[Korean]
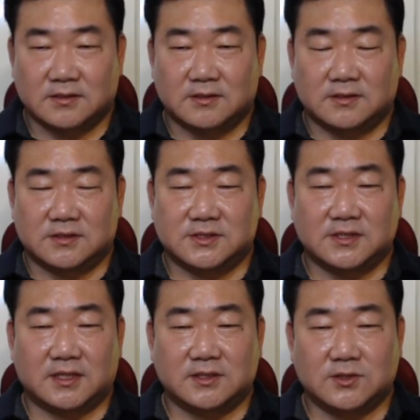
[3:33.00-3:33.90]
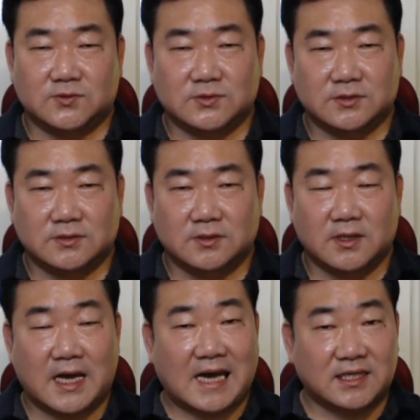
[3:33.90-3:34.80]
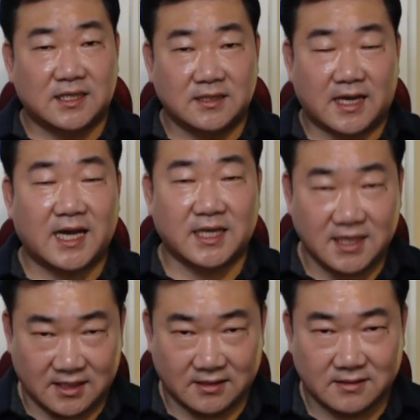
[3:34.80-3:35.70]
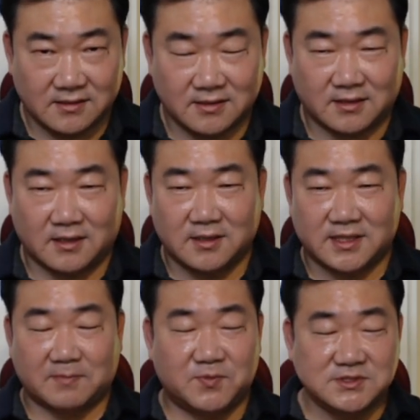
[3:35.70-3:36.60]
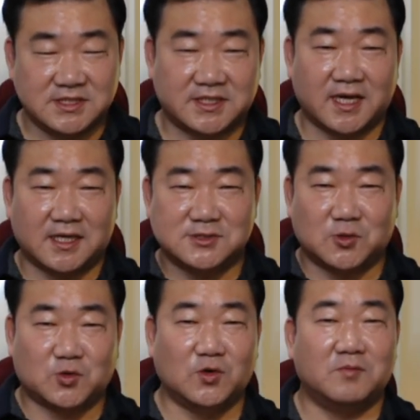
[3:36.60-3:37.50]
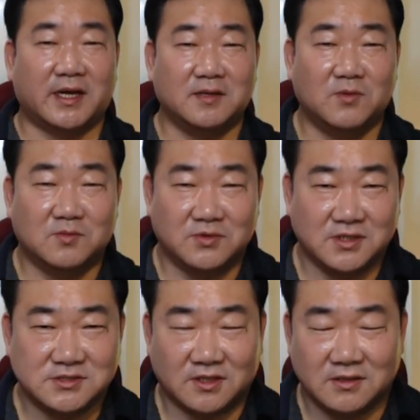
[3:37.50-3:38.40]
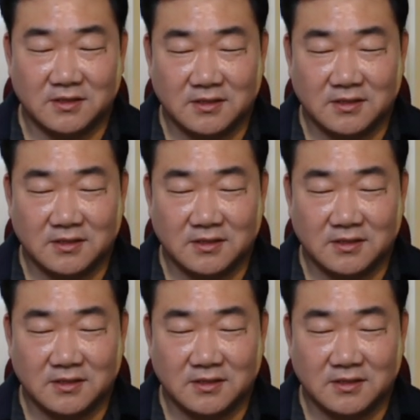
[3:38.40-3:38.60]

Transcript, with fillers: 어, 서성 같은 경우는 악인, 악인이 그러니까 나쁜 짓 해가지고 돈을 많이 모은 분 있죠.